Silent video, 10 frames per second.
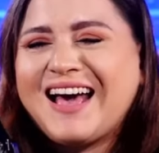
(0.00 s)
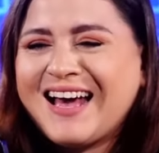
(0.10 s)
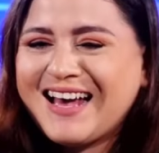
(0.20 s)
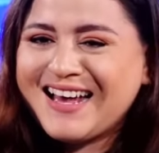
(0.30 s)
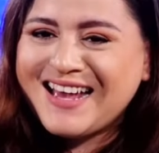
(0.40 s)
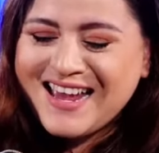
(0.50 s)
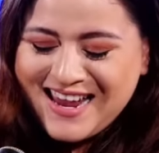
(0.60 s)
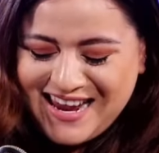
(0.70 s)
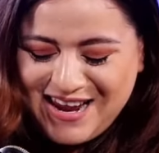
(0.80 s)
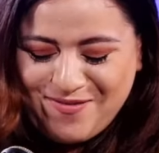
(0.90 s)
dijeran.
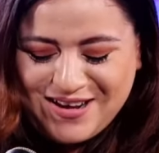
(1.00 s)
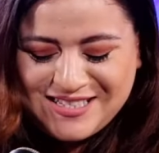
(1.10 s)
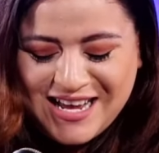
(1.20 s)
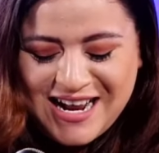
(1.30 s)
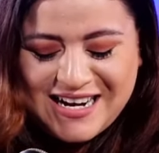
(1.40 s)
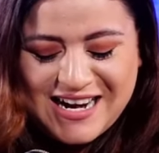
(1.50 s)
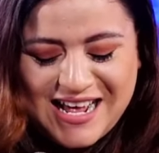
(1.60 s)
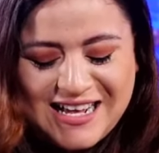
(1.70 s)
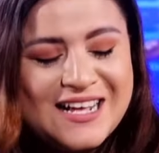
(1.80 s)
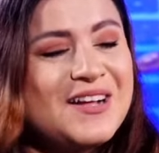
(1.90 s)
y pues, el
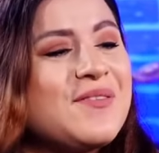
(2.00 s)
dios pues,